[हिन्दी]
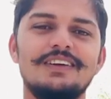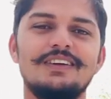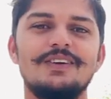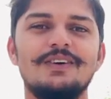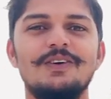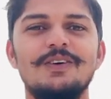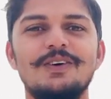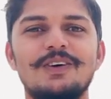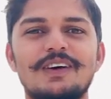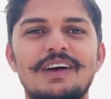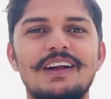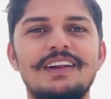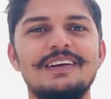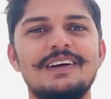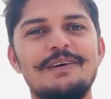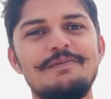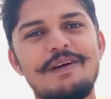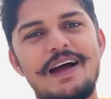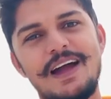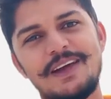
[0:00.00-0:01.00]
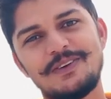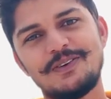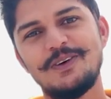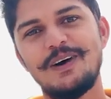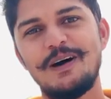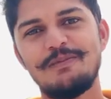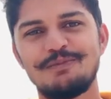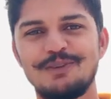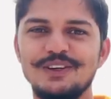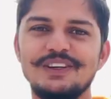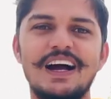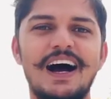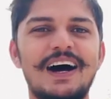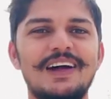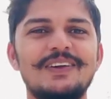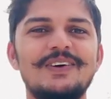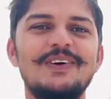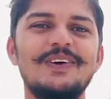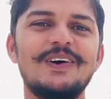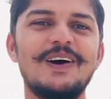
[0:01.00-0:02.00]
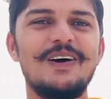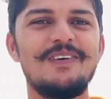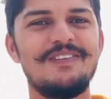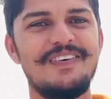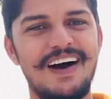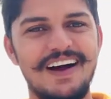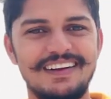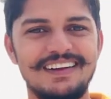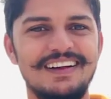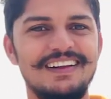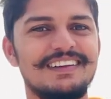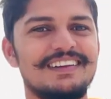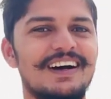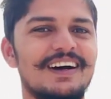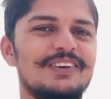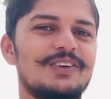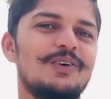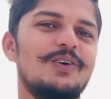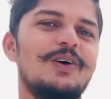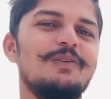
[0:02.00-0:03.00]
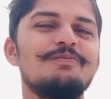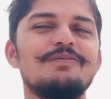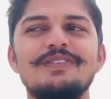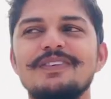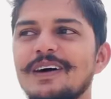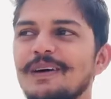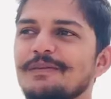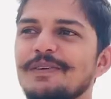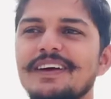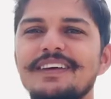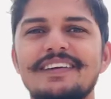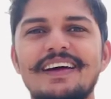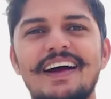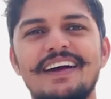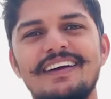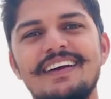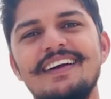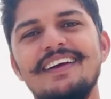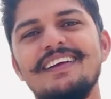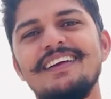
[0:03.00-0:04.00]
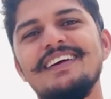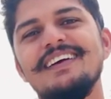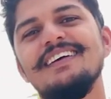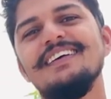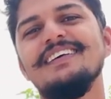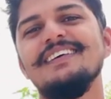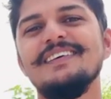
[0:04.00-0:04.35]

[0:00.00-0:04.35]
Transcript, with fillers: तो कल का मैच तो आपको याद होगा फाइनल था तो हम सब एक्साइटेड थे